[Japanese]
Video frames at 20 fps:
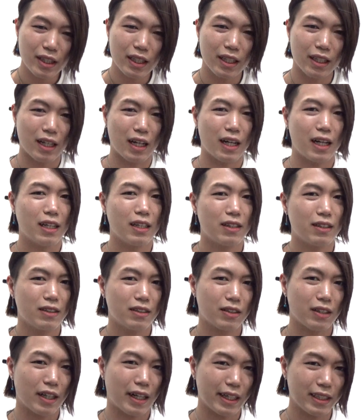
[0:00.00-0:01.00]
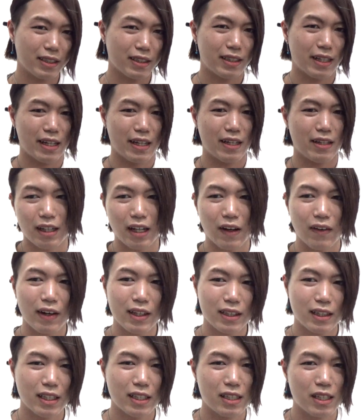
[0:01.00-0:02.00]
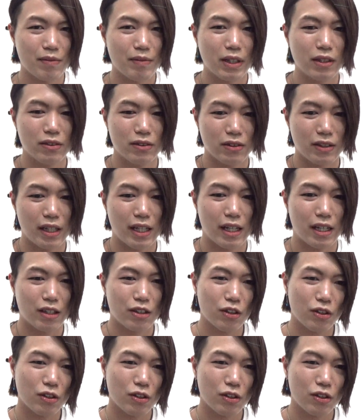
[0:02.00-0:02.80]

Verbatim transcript: 囲気がはずで変わってしまうので、